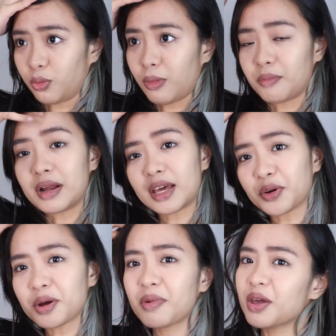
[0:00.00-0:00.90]
Babalik
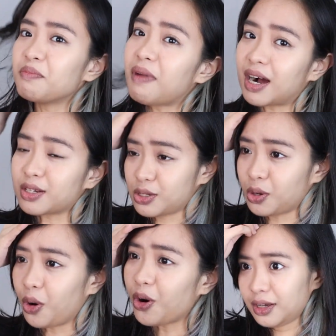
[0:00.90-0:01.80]
ko na ba yung bangs
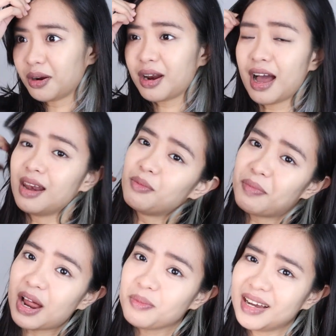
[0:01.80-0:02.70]
ko? Hindi ko na alam
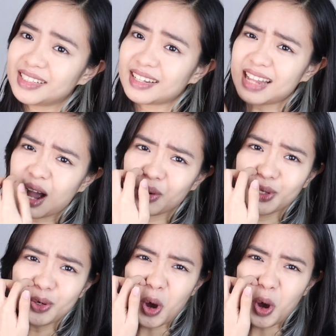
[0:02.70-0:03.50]
paano maitatago yun